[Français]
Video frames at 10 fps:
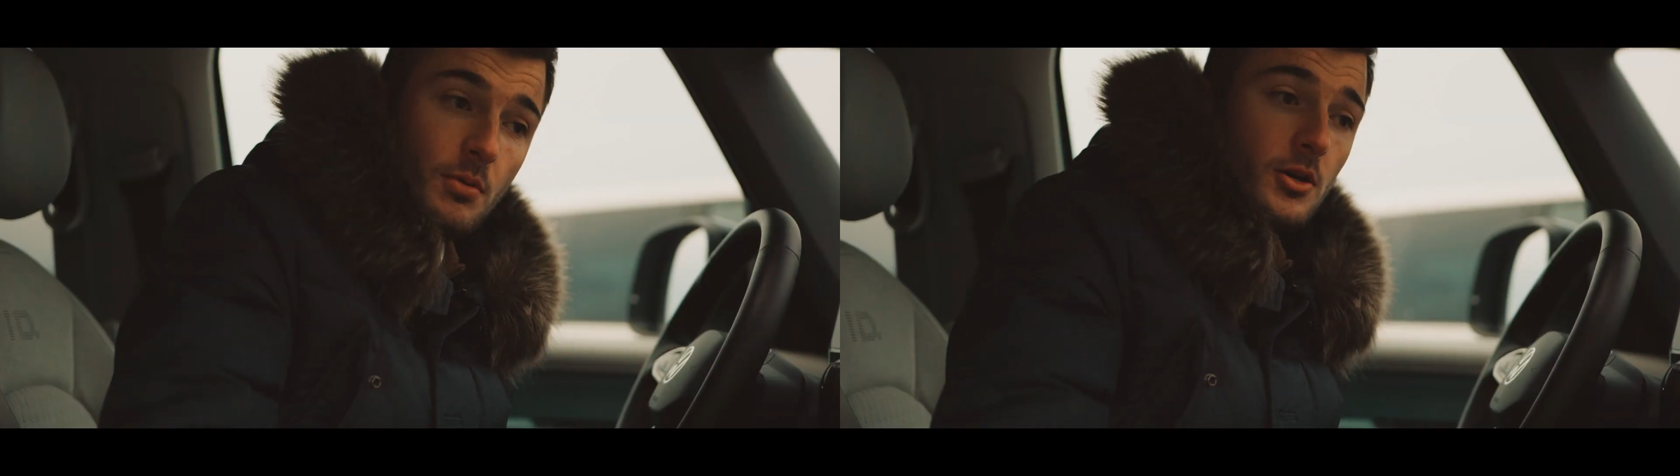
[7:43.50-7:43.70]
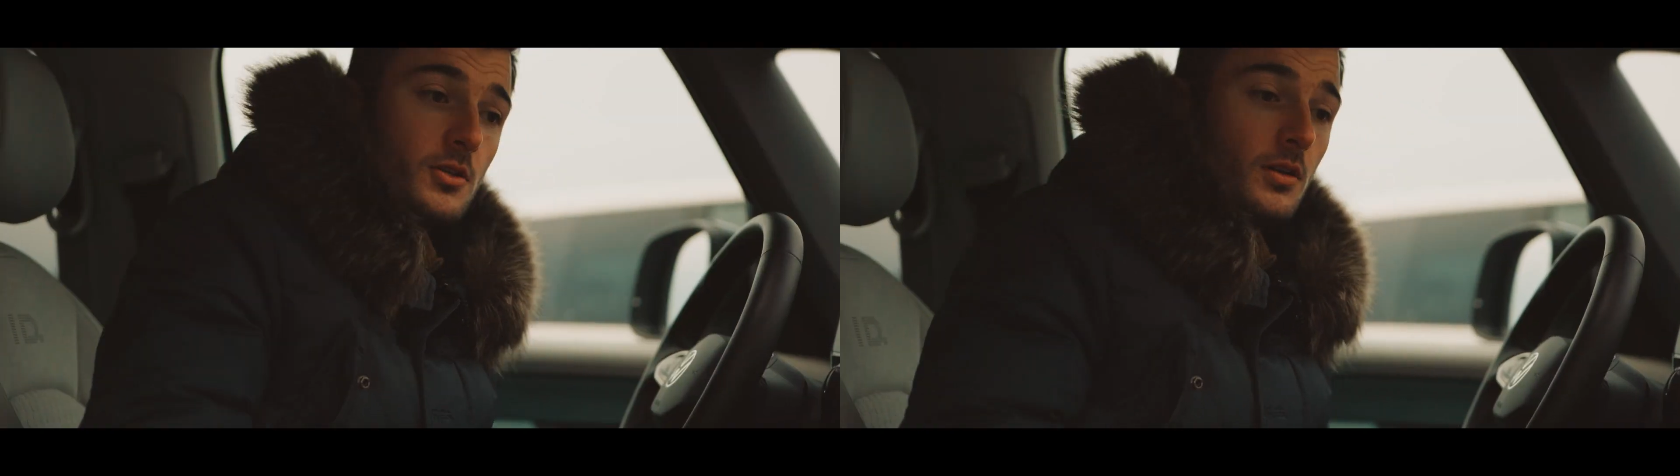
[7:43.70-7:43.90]

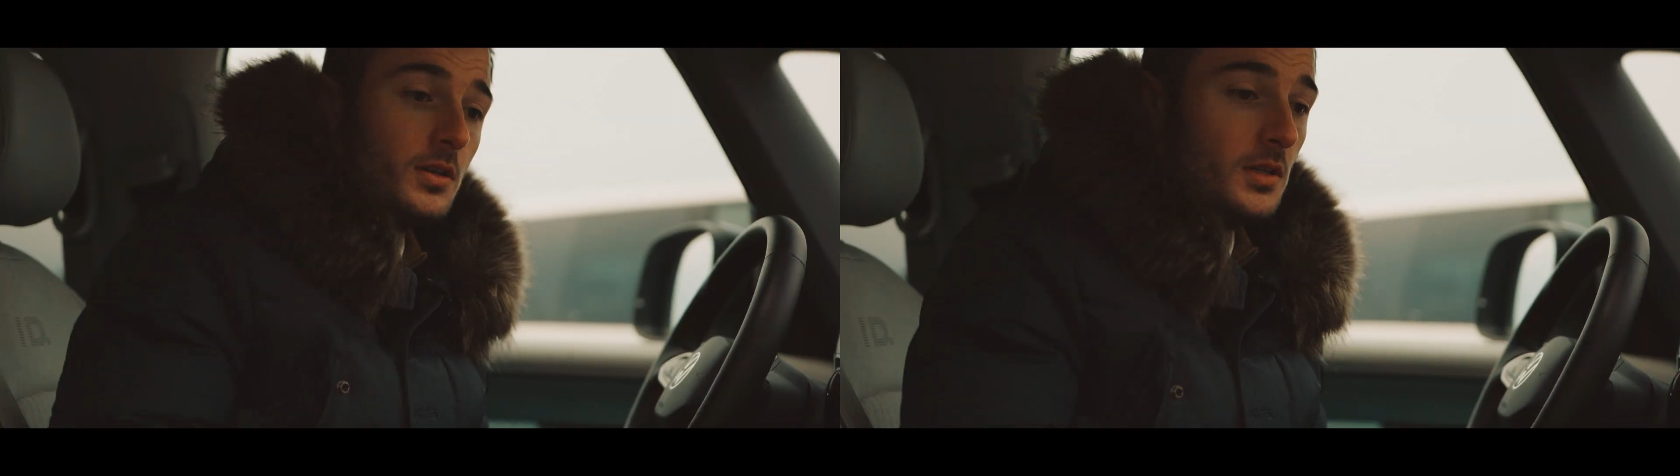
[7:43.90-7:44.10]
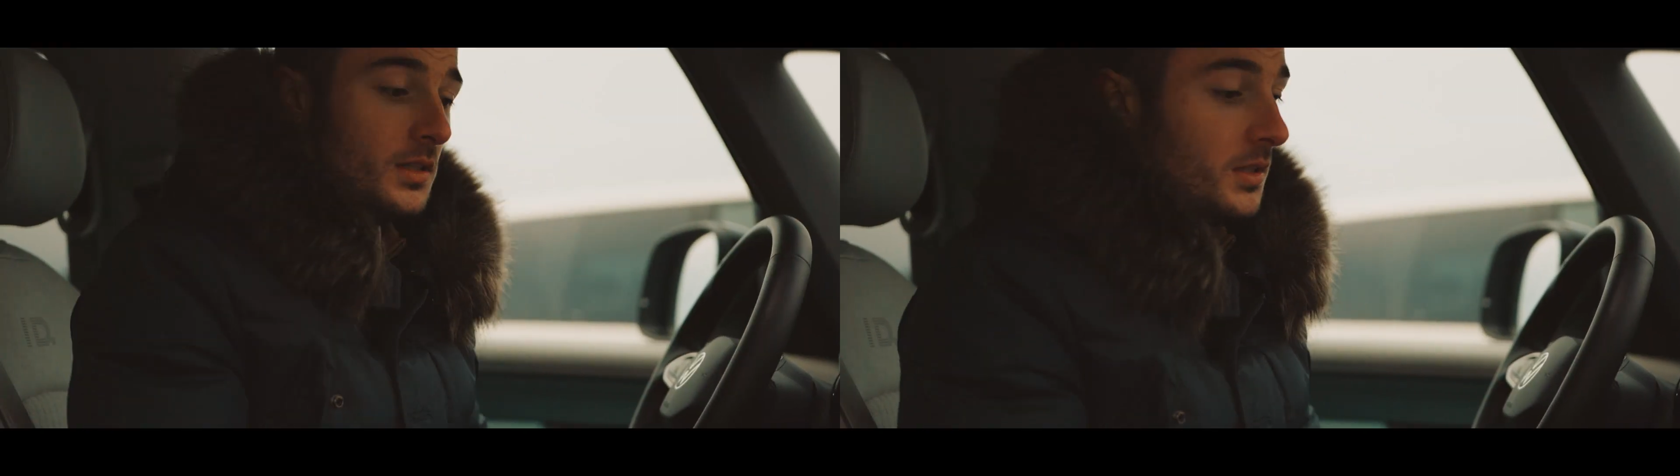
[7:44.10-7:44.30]
Buzz,
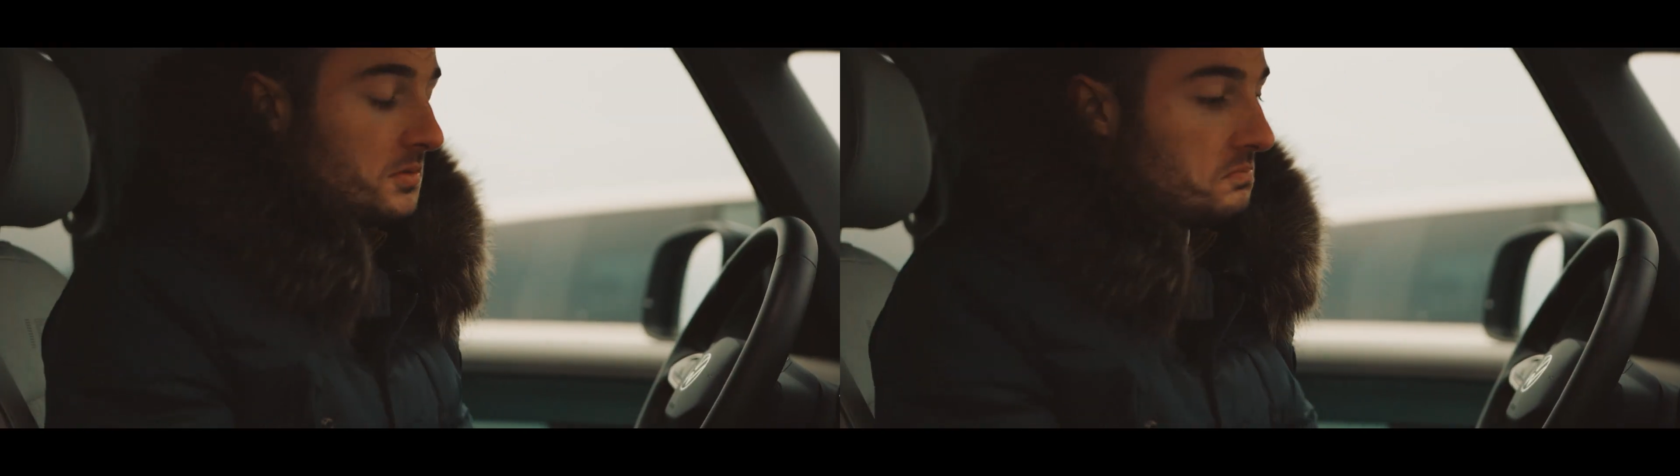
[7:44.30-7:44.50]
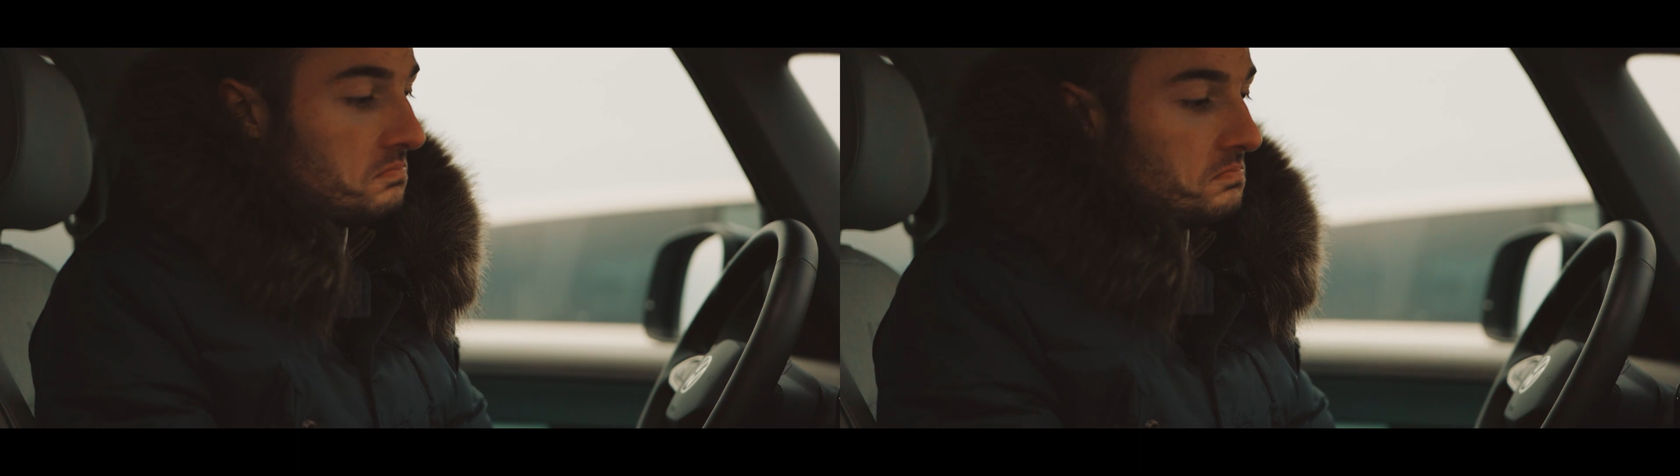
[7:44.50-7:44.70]

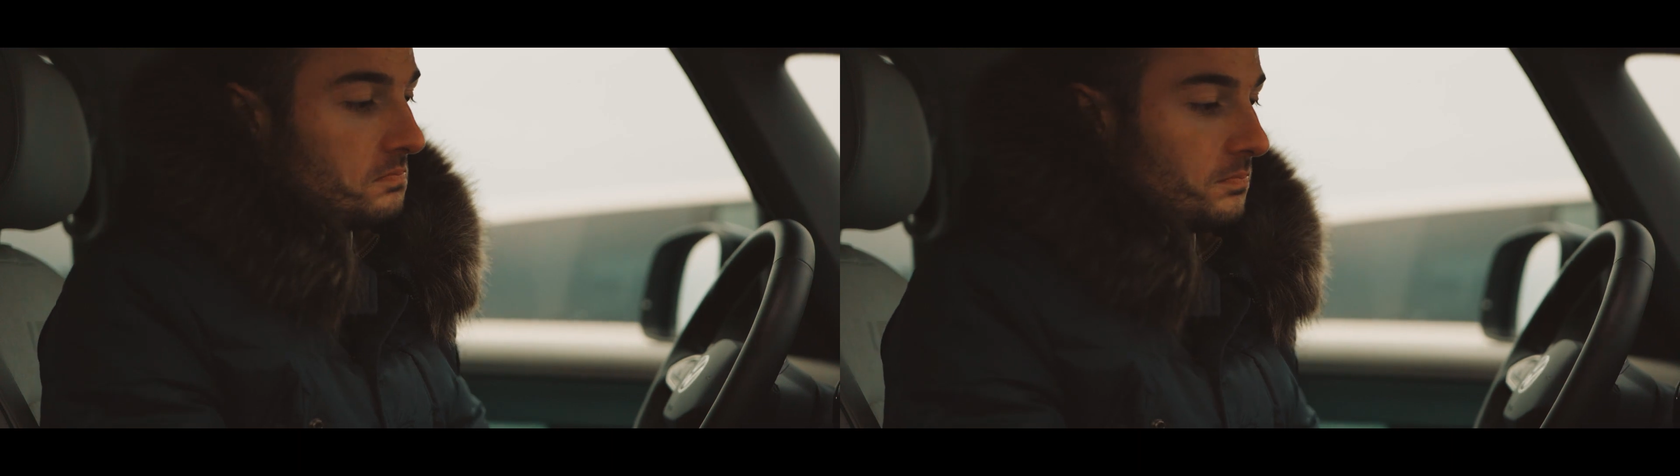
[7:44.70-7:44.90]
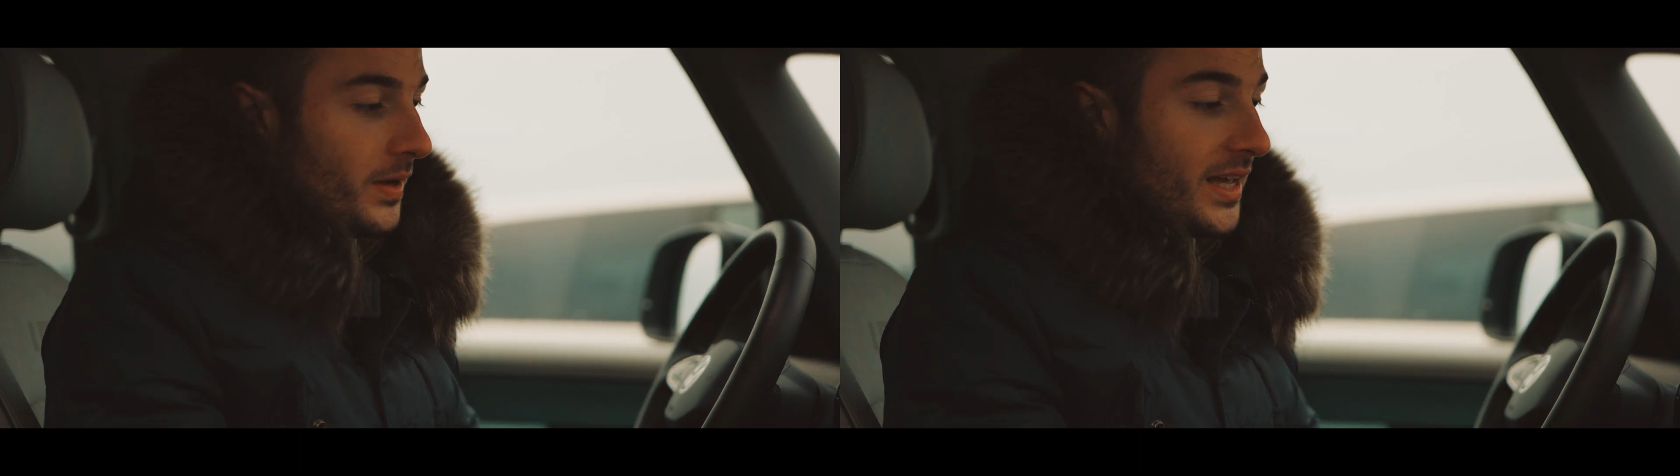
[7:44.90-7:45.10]
ben,